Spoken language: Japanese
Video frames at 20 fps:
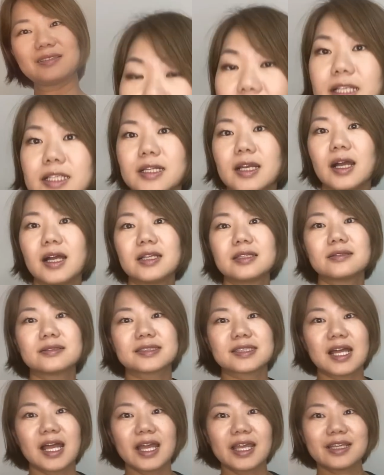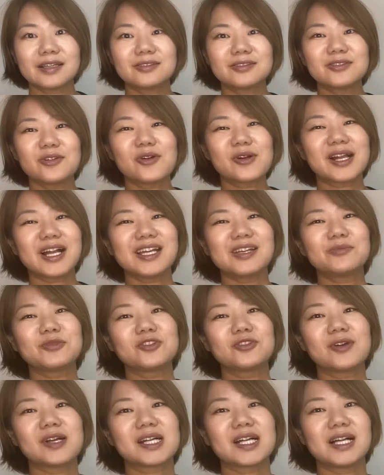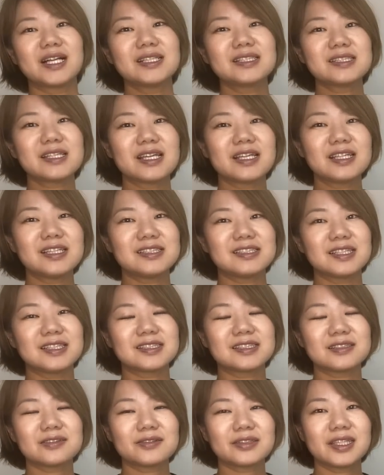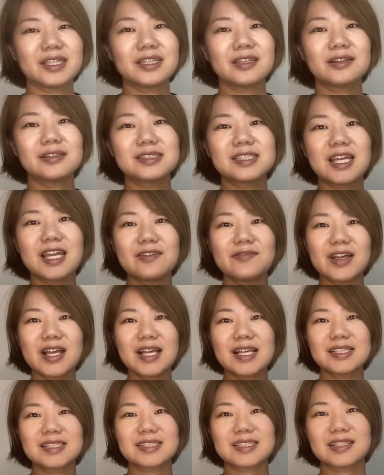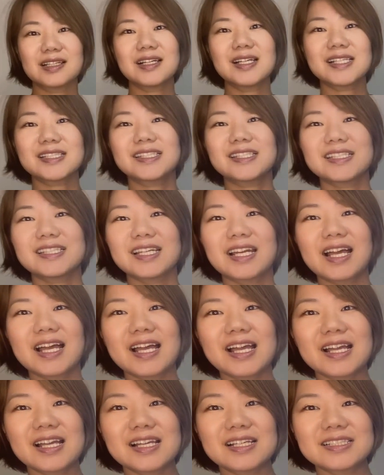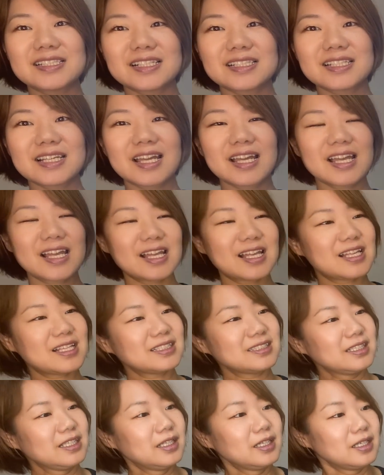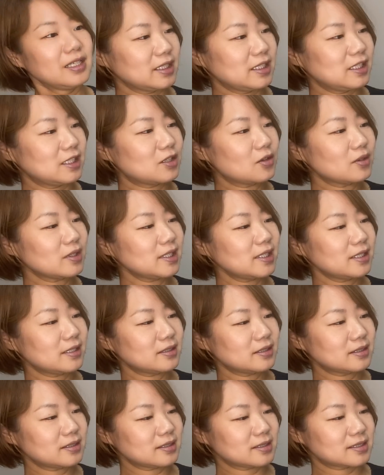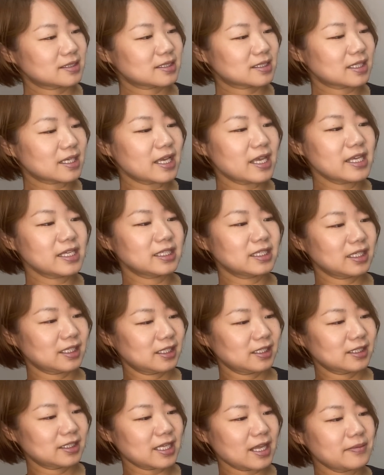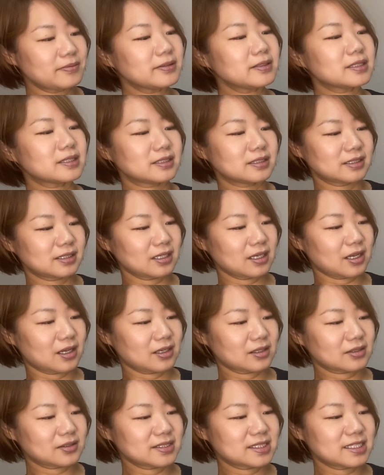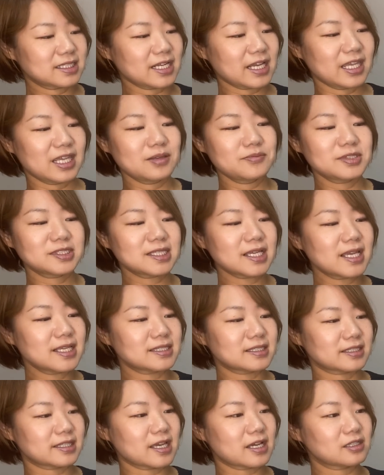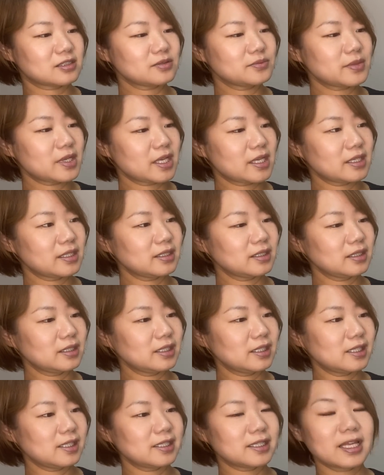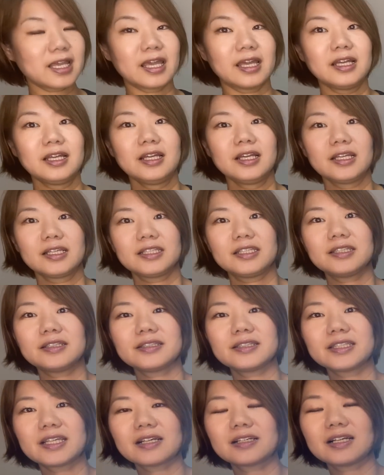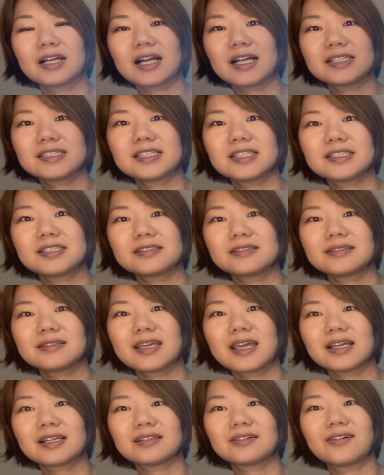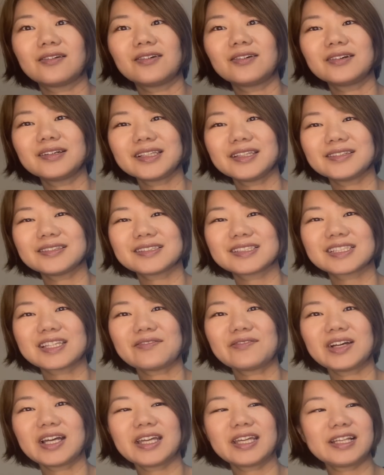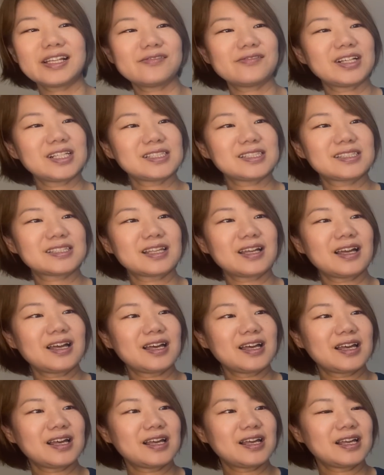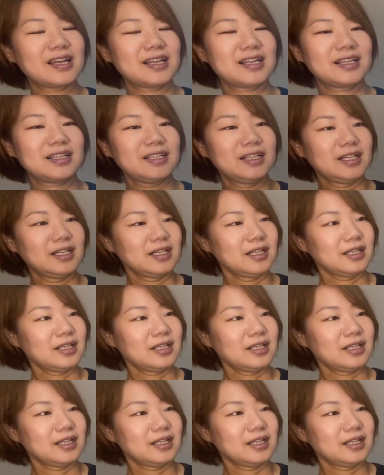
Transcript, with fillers: はい、あと最後のお買い物は完全に実用品でございます。こちらじゃじゃん、ニトリル使い切り手袋、こちら M サイズ100枚入りで980円購入してまいりました。